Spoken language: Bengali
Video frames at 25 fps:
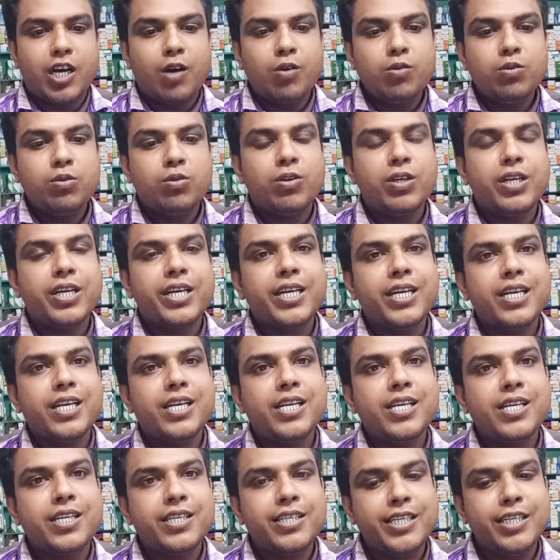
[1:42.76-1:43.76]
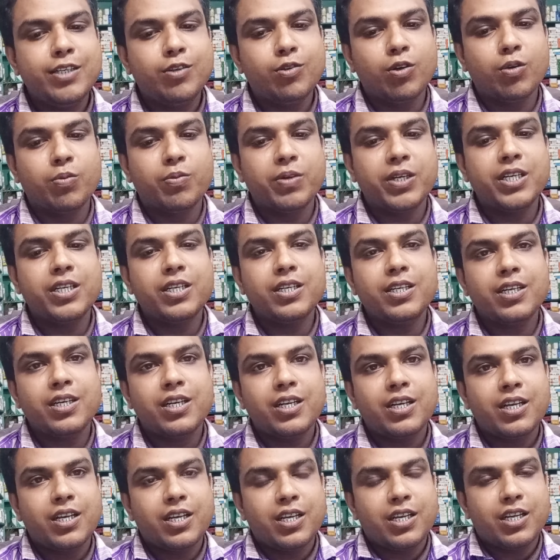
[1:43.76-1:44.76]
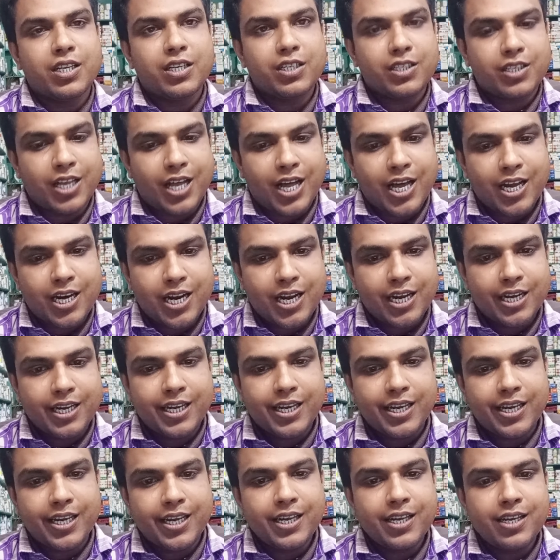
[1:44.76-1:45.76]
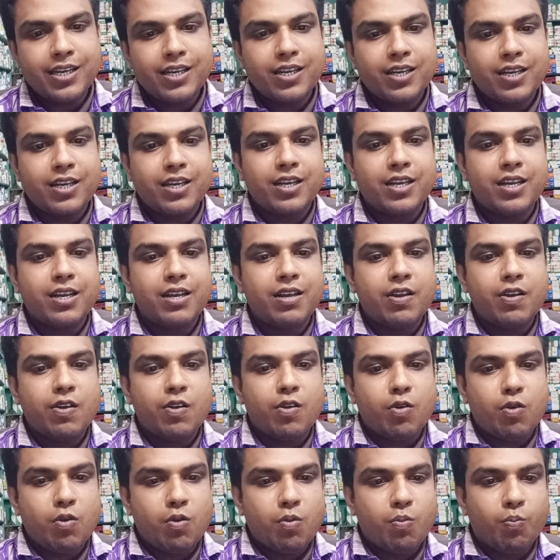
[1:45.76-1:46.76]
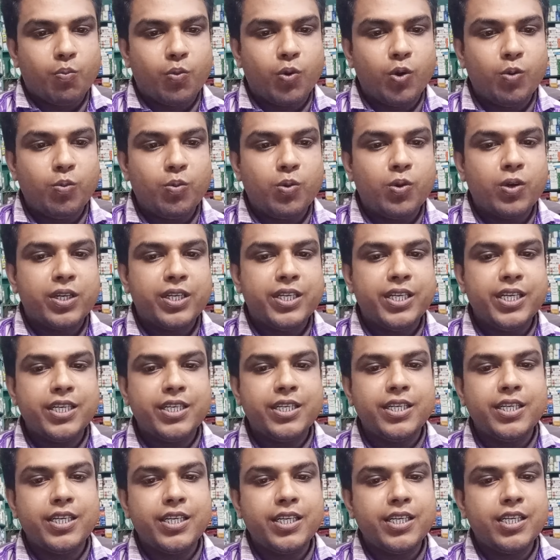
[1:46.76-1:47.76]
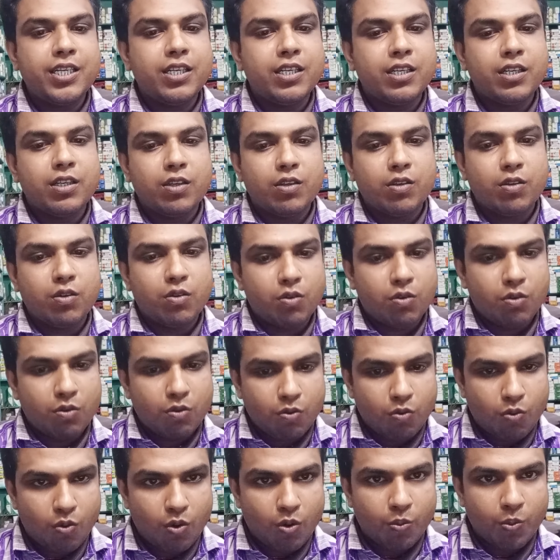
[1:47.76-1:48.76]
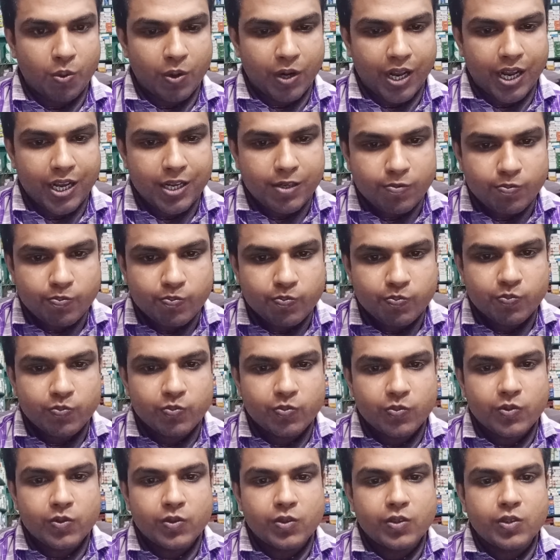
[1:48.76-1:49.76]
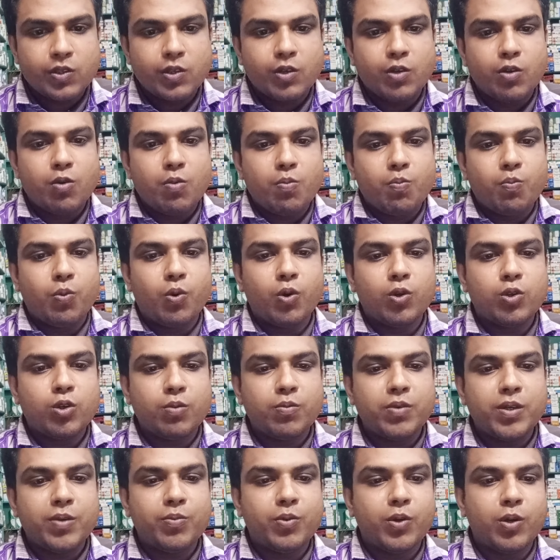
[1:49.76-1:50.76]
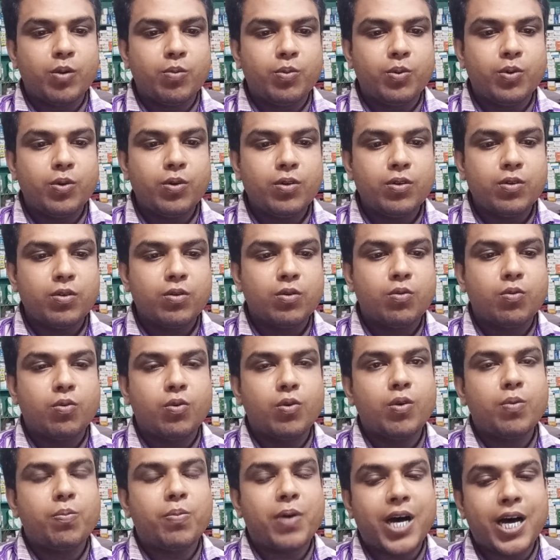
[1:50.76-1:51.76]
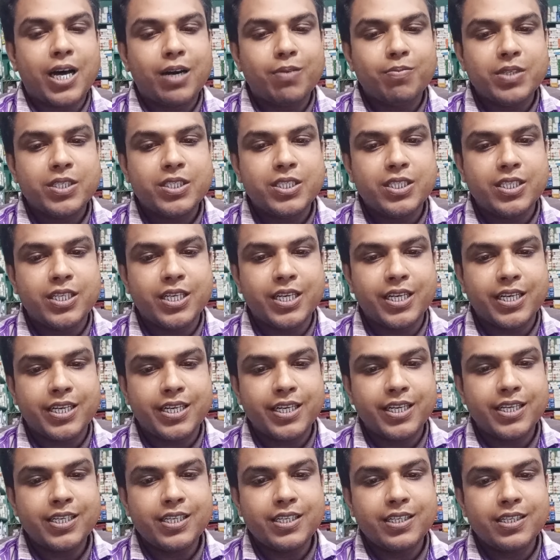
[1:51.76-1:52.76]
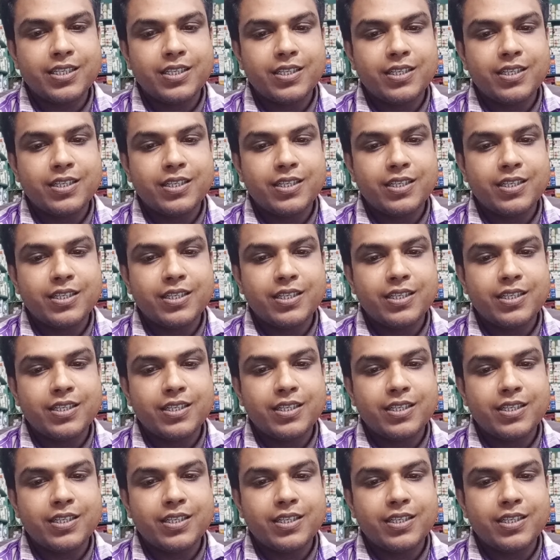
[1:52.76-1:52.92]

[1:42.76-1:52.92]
দাউদ হয়ে গেলে কি করবেন তার আগে বলবো কি কি করব না প্রথমে বলবো কোনো ফার্মেসি থেকে